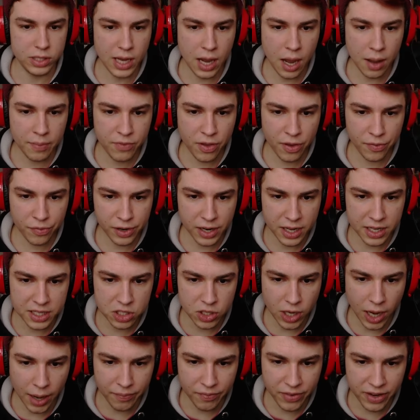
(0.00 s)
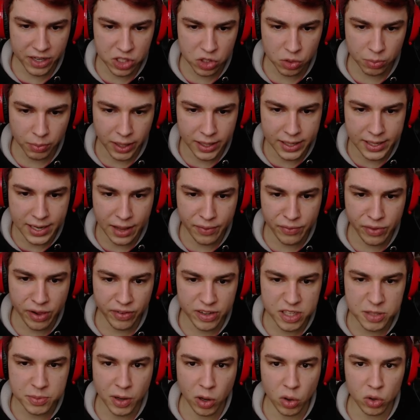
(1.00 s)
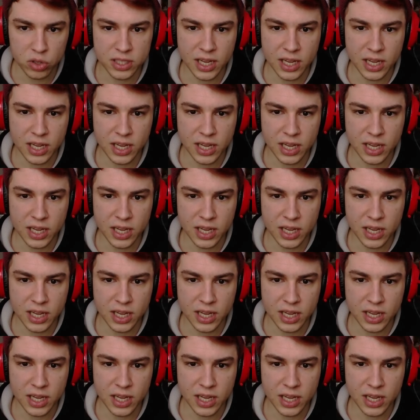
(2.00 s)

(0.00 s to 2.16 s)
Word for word: hier haben wir vielleicht zur Abwechslung mal ein Level, was wir auch